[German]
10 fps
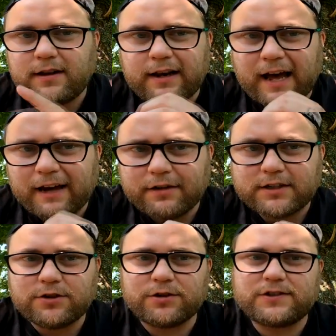
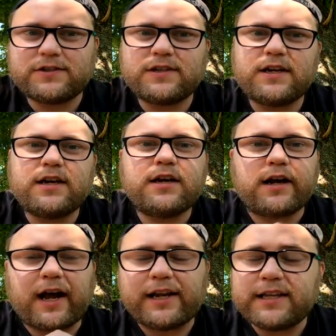Lavados,
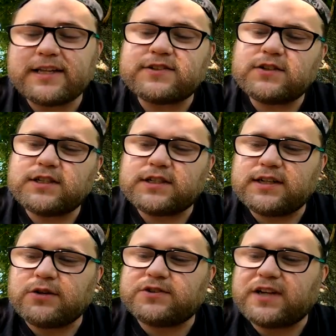kann ich jetzt noch nicht
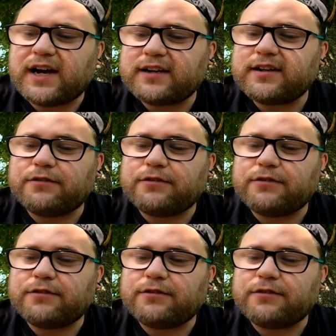genau sagen.